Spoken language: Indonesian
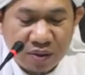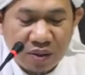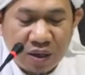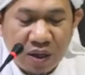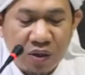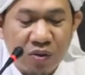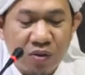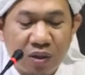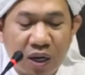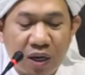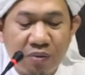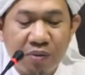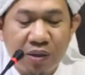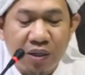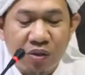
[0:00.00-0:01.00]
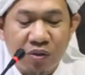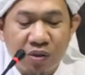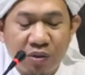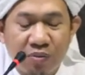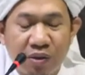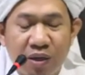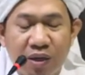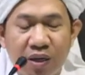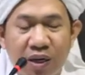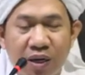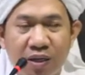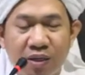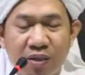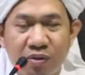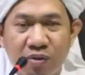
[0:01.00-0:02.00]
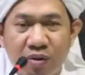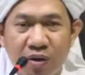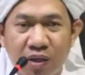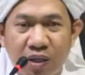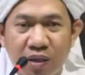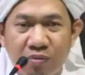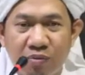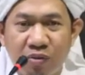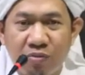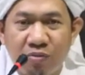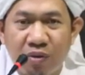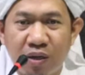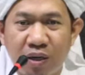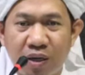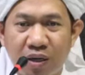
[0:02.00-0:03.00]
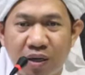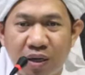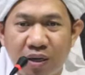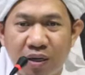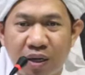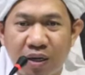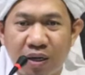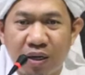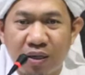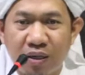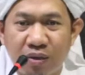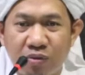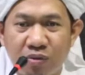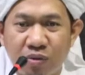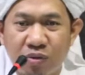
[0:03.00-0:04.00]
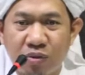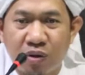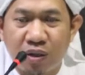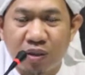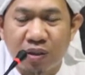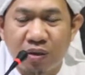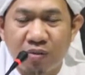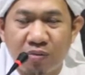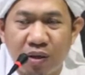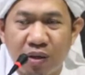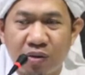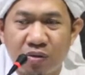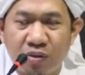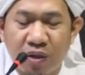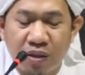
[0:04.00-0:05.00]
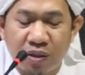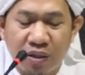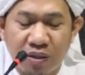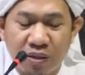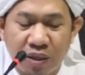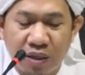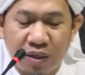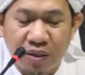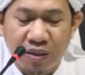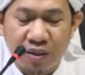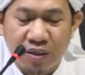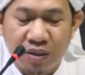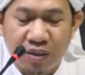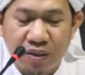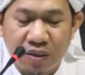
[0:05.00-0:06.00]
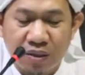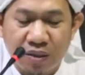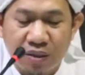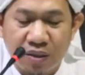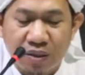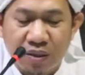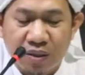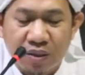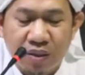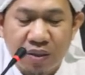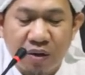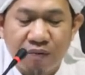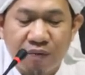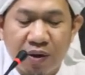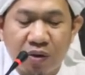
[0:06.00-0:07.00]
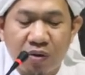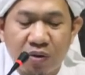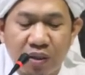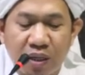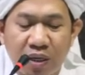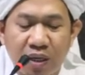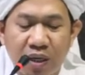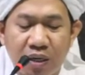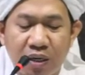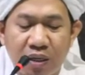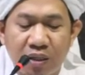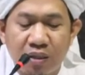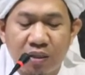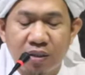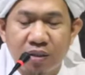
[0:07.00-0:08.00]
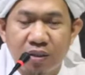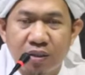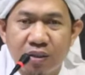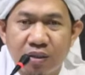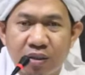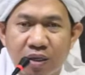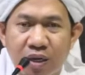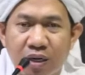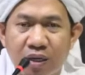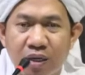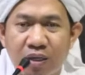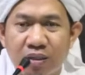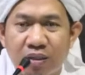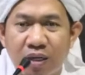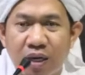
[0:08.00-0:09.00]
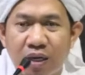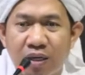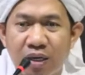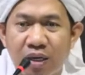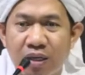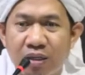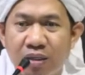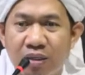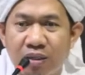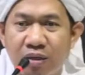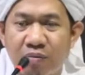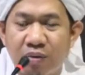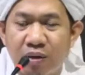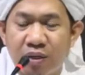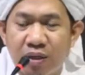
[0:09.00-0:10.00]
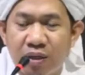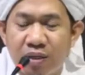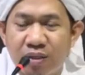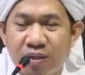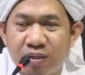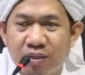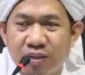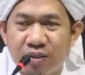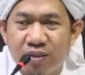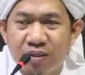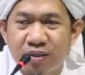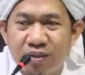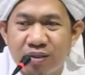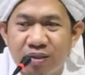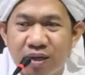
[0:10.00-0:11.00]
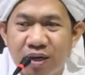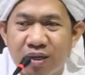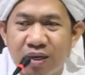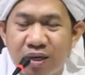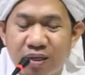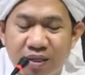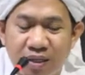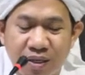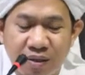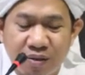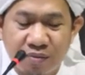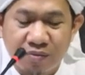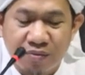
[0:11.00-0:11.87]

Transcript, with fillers: kalau kayak begitu gimana ada seorang ibu melarang anaknya untuk salat jamaah salat isya syafaqatan alaih karena sayang kepada anaknya